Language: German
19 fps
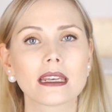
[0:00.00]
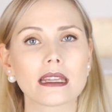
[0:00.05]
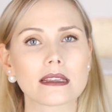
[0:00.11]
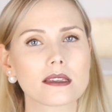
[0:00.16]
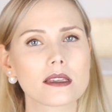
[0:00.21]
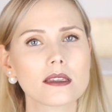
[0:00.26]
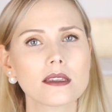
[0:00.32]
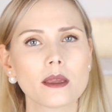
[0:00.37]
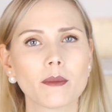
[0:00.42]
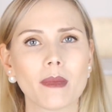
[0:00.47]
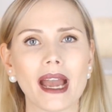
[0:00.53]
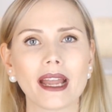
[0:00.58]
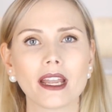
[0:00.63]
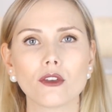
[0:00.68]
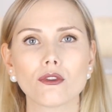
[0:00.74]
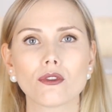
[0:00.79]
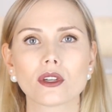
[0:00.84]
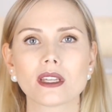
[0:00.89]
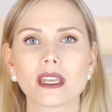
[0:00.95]
Das ist eine
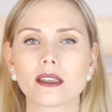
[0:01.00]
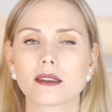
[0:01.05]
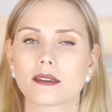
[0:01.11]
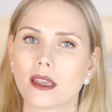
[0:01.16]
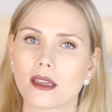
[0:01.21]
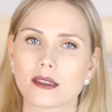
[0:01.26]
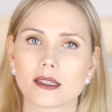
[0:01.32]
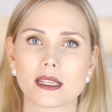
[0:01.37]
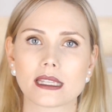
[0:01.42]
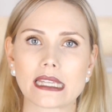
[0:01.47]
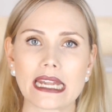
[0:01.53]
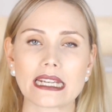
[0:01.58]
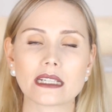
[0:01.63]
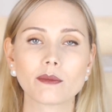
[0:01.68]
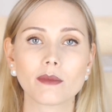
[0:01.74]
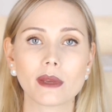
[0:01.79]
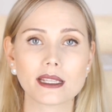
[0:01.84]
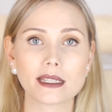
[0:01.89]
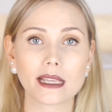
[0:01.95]
Marke, von der ich sehr, sehr
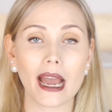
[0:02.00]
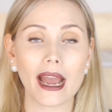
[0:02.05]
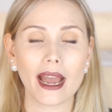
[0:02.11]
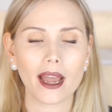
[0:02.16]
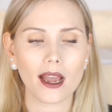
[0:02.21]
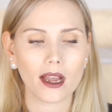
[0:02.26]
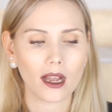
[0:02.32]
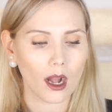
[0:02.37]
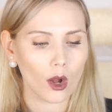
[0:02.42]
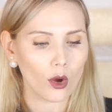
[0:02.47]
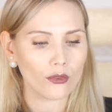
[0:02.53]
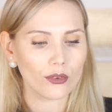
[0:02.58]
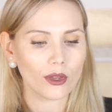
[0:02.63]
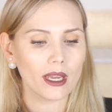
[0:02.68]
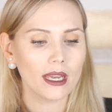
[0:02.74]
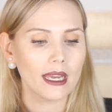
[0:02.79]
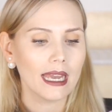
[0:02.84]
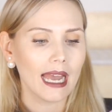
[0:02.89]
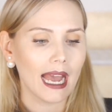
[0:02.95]
selten Mascara
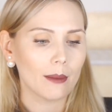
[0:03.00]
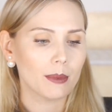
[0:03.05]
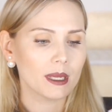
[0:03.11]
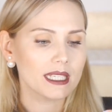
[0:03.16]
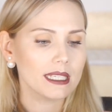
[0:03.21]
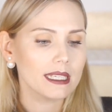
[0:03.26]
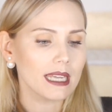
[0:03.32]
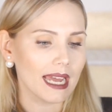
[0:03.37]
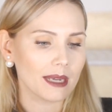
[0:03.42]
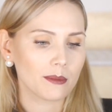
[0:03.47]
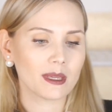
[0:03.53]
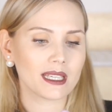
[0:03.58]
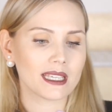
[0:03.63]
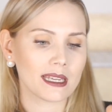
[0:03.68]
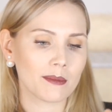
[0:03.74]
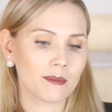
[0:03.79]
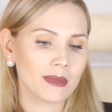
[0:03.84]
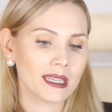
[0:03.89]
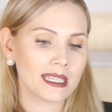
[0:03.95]
kaufe, aber die hat
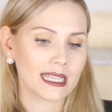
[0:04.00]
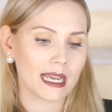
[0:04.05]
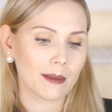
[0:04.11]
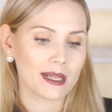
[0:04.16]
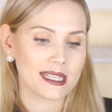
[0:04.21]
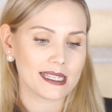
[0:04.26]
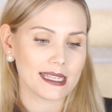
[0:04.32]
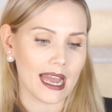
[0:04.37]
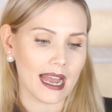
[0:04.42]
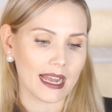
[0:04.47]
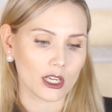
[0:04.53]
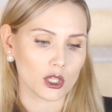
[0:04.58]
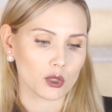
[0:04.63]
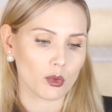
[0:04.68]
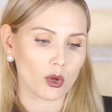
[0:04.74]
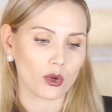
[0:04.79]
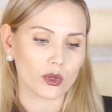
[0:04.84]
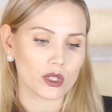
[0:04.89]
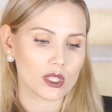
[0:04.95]
mich damals sehr
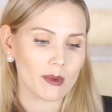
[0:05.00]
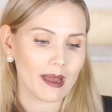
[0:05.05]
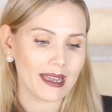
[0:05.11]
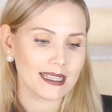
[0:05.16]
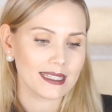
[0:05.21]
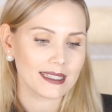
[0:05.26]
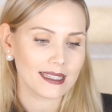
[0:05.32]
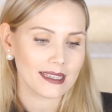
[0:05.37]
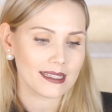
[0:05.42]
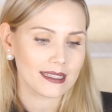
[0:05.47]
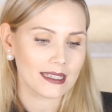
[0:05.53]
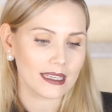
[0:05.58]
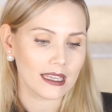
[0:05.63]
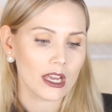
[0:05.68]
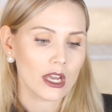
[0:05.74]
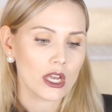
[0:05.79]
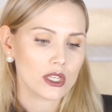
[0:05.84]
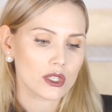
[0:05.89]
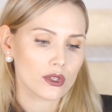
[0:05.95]
angesprochen und zwar ist das
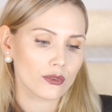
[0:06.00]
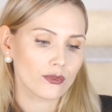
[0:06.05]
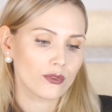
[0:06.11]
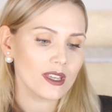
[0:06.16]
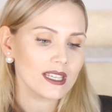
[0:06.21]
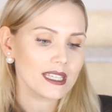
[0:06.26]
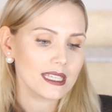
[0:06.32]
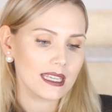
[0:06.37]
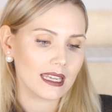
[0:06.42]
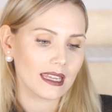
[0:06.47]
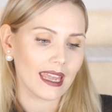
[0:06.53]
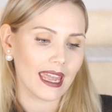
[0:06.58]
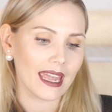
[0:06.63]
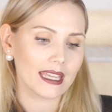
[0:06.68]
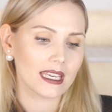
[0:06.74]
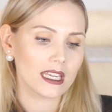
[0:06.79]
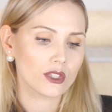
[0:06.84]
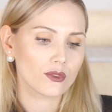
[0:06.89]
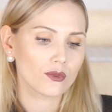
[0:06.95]
die
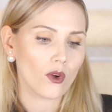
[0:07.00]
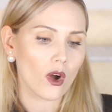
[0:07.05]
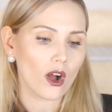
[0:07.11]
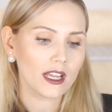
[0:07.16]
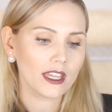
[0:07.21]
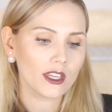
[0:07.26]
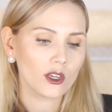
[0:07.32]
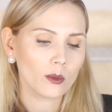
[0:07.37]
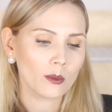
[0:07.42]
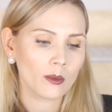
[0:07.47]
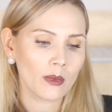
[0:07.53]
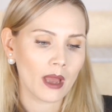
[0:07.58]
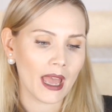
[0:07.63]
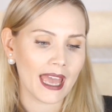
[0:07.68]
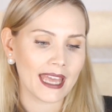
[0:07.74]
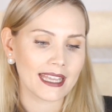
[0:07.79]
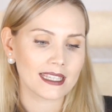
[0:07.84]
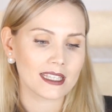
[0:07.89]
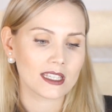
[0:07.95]
Sophisticated Volume
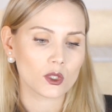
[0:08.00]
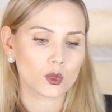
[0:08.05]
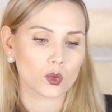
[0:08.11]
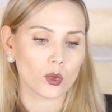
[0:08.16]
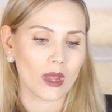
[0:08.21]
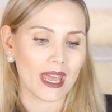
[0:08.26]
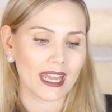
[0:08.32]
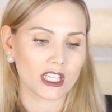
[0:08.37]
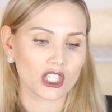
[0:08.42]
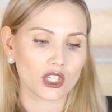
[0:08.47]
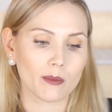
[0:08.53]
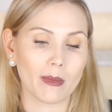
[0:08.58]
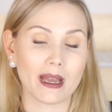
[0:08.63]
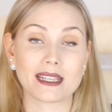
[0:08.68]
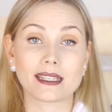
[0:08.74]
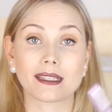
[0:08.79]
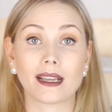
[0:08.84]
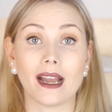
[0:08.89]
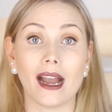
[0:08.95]
and Stretch
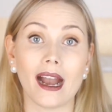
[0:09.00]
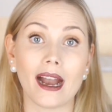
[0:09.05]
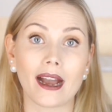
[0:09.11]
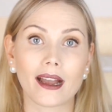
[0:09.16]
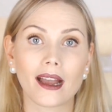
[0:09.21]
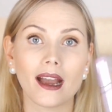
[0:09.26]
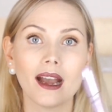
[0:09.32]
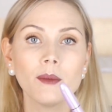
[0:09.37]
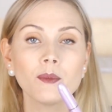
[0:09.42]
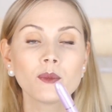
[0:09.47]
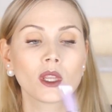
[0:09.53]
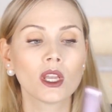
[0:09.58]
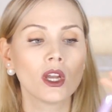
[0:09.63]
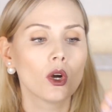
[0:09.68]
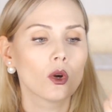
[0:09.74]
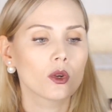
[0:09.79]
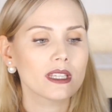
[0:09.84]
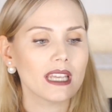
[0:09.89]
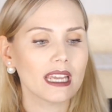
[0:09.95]
Mascara
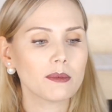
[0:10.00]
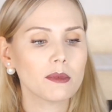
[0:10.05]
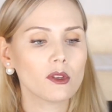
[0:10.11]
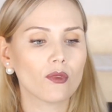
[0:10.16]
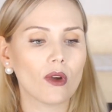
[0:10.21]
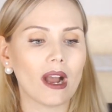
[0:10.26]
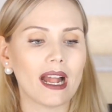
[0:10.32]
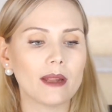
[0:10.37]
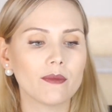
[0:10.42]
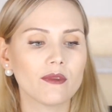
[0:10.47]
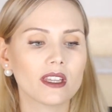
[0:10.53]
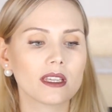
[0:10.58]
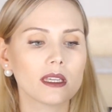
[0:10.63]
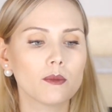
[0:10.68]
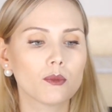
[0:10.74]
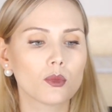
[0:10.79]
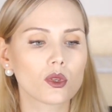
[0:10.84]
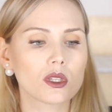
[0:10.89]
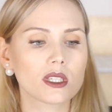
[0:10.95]
und die hat mich vor allem
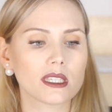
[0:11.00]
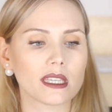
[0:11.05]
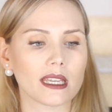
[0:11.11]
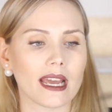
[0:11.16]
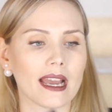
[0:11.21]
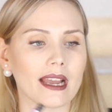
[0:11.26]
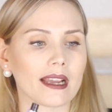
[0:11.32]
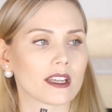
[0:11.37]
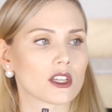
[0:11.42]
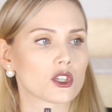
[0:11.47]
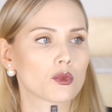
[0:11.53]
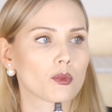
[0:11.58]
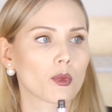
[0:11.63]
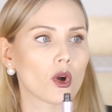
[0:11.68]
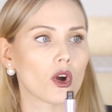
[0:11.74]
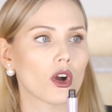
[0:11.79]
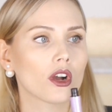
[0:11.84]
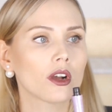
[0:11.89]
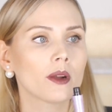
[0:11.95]
wegen dem Bürsten Gummibürstchen
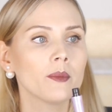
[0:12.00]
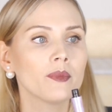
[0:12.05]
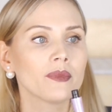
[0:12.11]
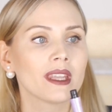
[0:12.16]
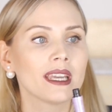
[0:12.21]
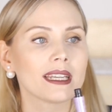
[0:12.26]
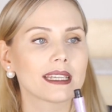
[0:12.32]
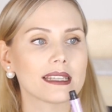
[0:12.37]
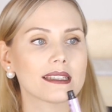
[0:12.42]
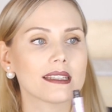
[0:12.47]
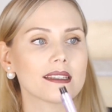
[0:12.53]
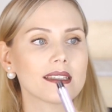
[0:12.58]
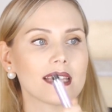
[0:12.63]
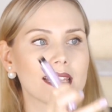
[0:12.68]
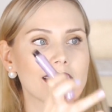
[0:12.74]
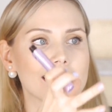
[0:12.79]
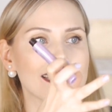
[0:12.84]
angesprochen. Das ist